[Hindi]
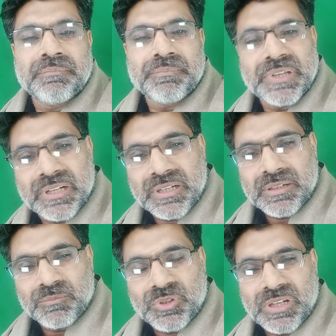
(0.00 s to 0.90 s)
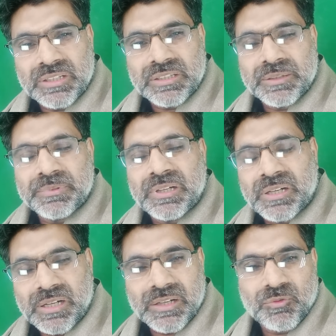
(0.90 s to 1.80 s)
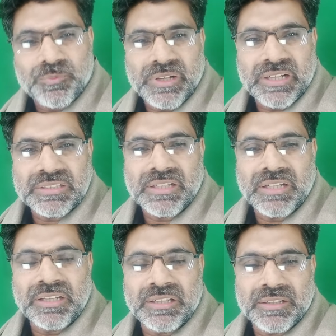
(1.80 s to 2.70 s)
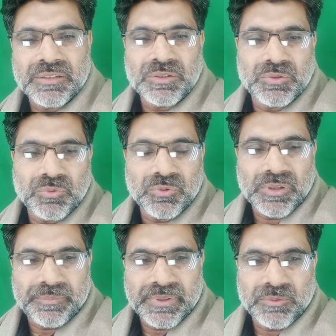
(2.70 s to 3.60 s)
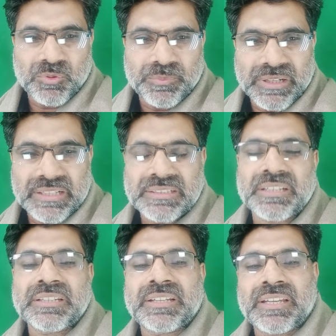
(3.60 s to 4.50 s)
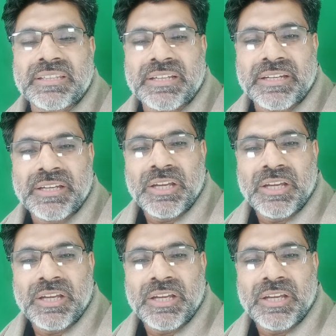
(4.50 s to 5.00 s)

मेरा मुखातब हर वो पाकिस्तानी है जो अपने आप को पाकिस्तानी कहता है